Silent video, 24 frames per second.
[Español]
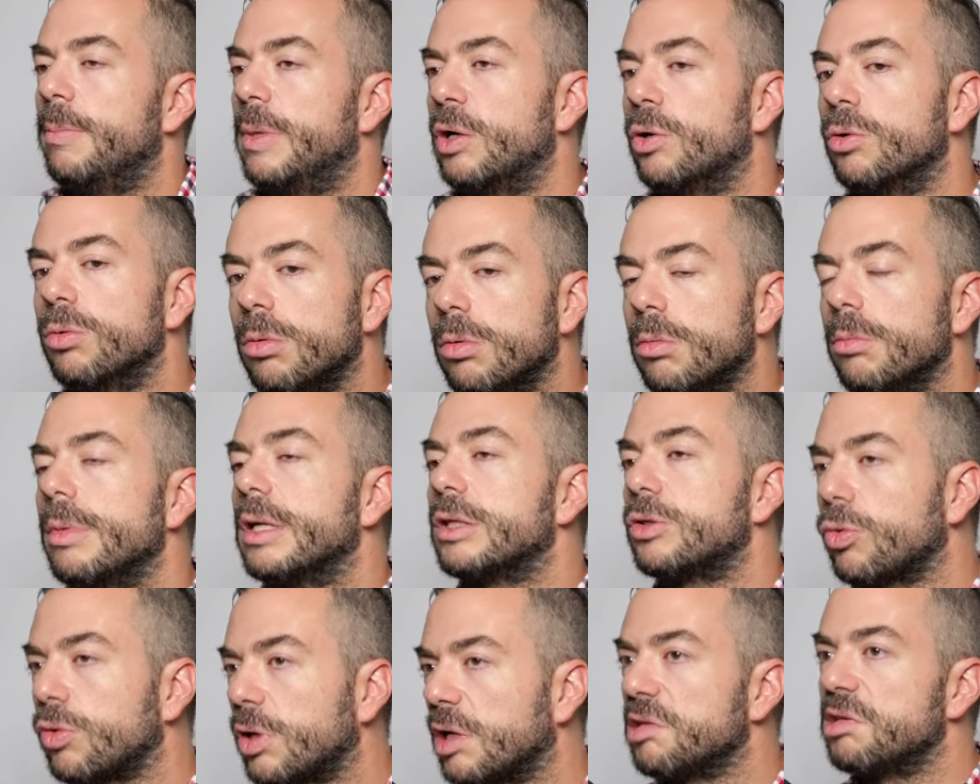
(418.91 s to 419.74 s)
Pero hubo un
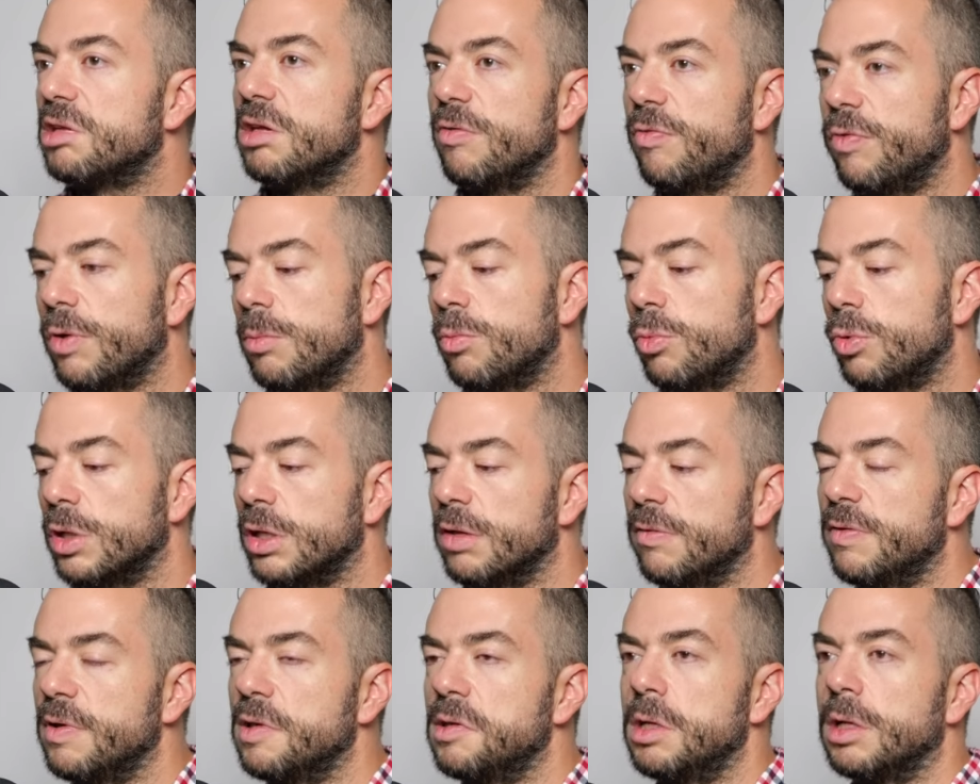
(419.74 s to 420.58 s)
momento que sí fue
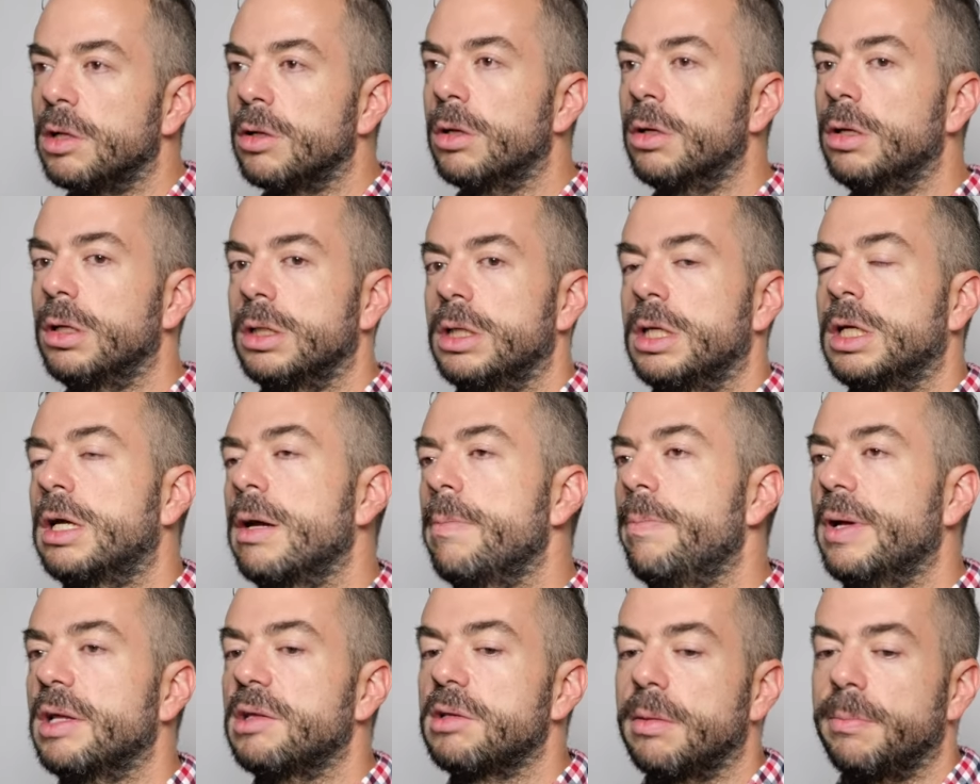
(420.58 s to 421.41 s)
muy difícil, ¿no? ¿Y
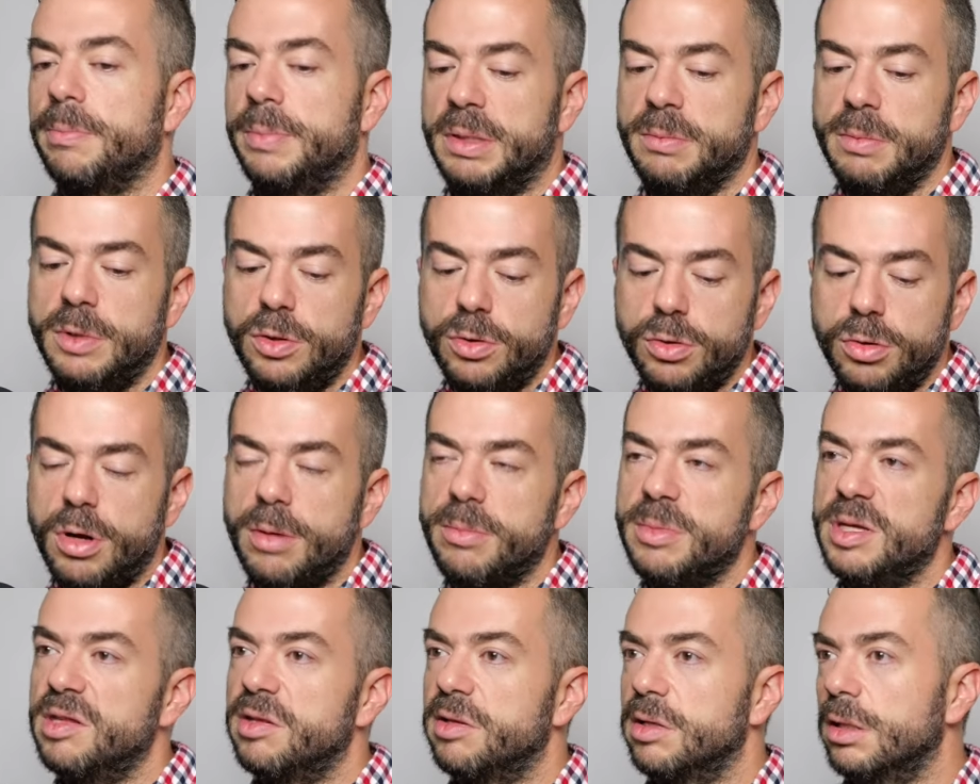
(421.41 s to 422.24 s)
qué pasa? Primero
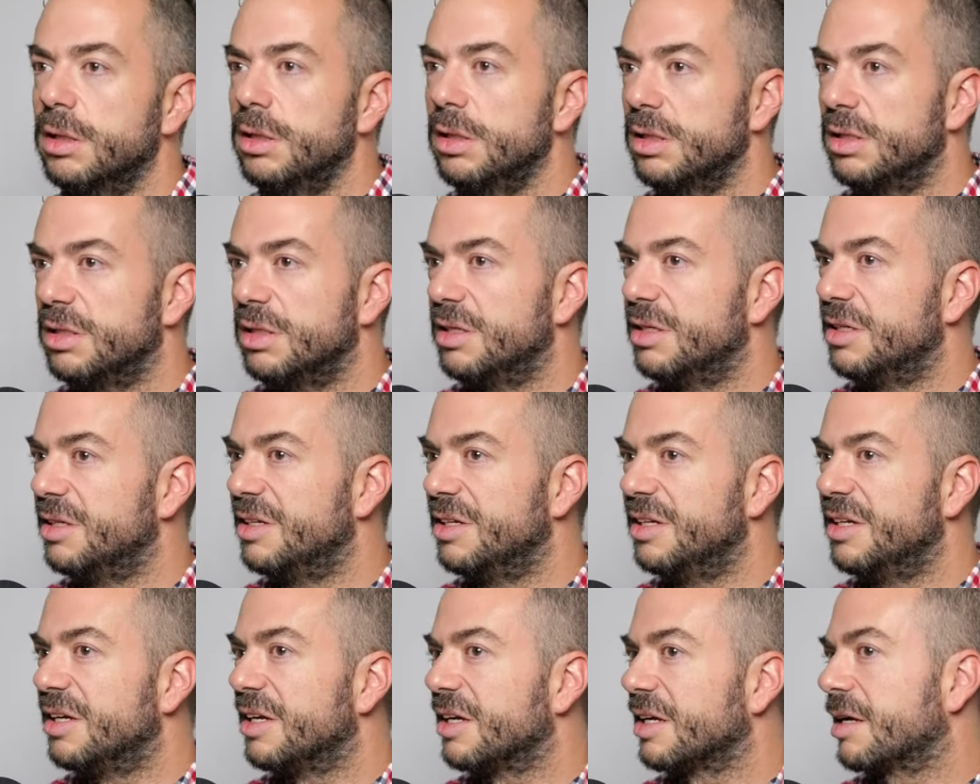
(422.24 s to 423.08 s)
no avisan
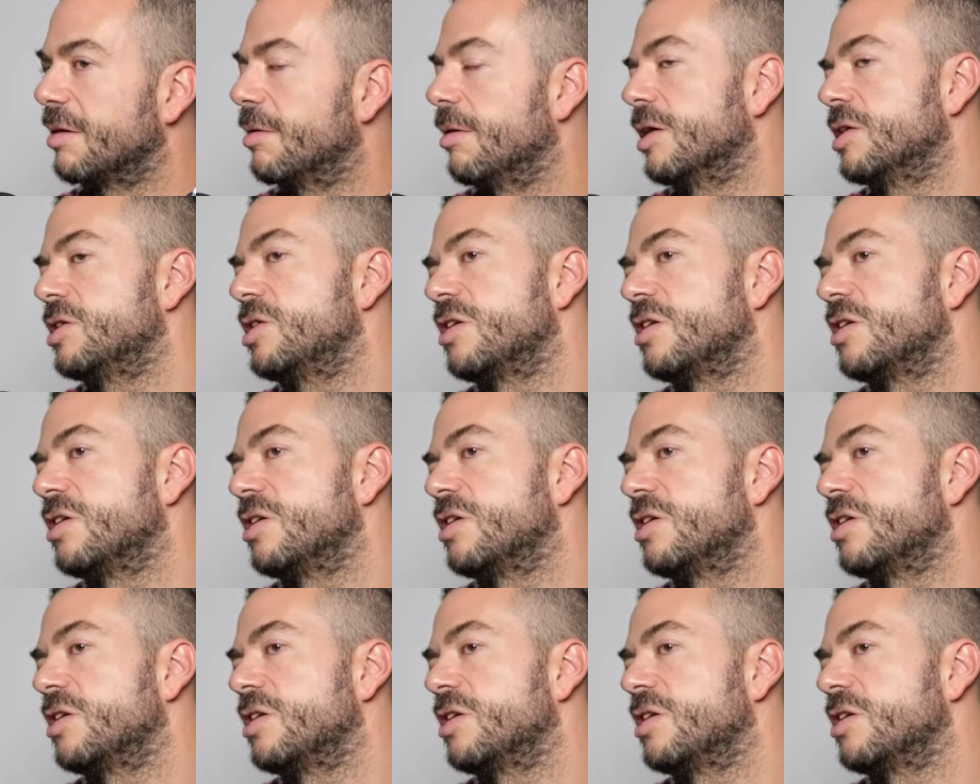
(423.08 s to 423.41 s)
que